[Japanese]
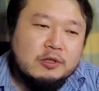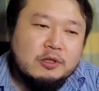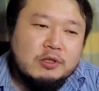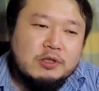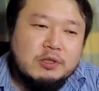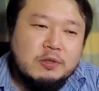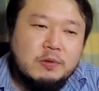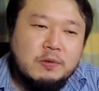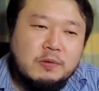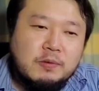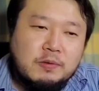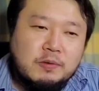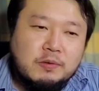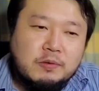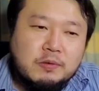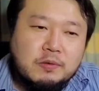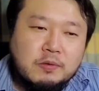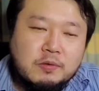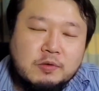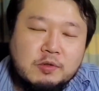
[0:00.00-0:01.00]
ちょっ
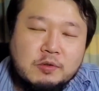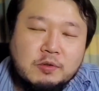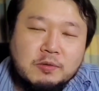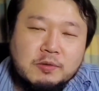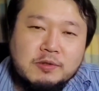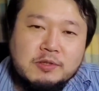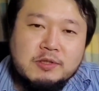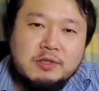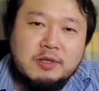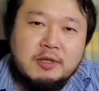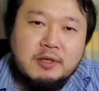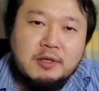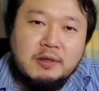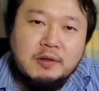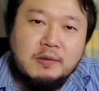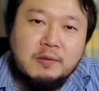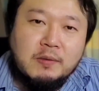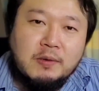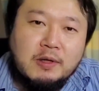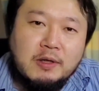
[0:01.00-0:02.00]
と女
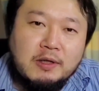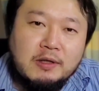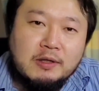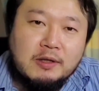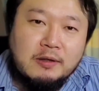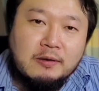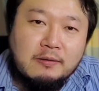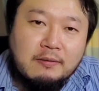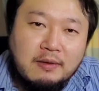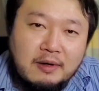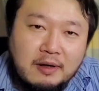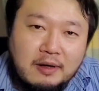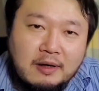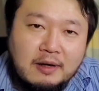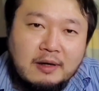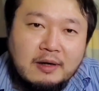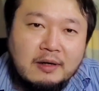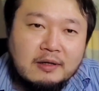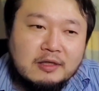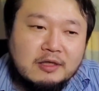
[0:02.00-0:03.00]
性とかで
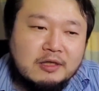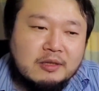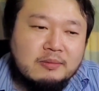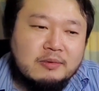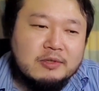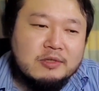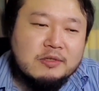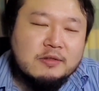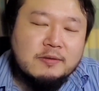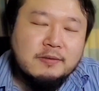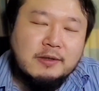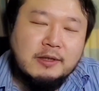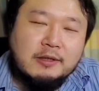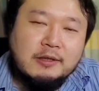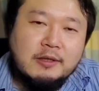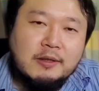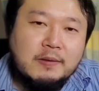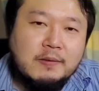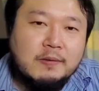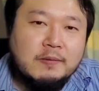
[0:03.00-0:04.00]
は厳しくなっ
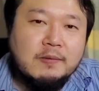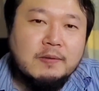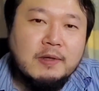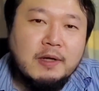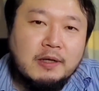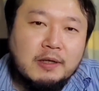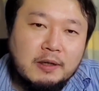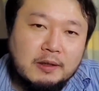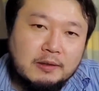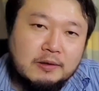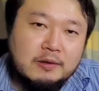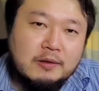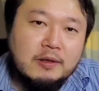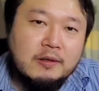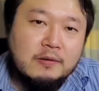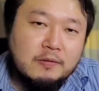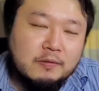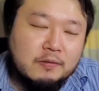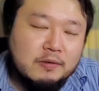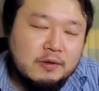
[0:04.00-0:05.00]
てくるかなって
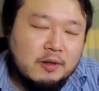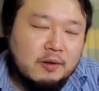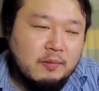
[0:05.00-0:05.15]
いう。